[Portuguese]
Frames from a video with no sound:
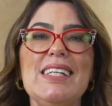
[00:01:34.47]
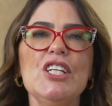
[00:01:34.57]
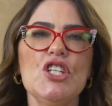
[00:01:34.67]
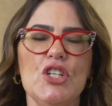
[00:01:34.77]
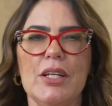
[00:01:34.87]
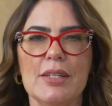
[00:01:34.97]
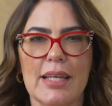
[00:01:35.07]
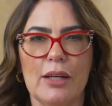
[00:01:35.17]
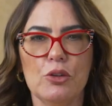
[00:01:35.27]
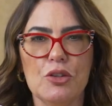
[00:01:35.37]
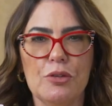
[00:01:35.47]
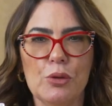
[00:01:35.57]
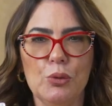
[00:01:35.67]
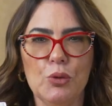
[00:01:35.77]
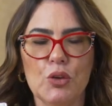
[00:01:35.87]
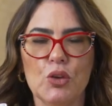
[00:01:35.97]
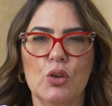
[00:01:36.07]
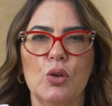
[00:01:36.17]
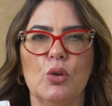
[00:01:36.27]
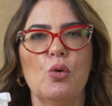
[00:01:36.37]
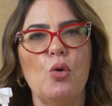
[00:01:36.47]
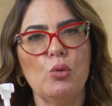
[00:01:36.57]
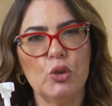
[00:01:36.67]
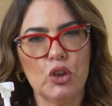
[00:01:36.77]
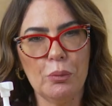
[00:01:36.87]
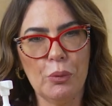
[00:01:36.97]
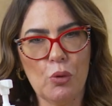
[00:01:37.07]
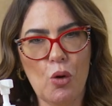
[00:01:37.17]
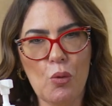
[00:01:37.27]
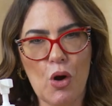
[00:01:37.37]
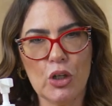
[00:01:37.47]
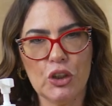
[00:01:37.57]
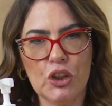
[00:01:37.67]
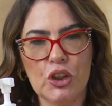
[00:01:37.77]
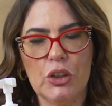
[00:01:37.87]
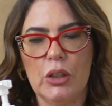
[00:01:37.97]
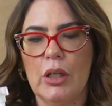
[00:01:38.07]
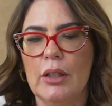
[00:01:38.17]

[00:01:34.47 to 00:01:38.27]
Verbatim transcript: higienizar os fios com o shampoo co-wash.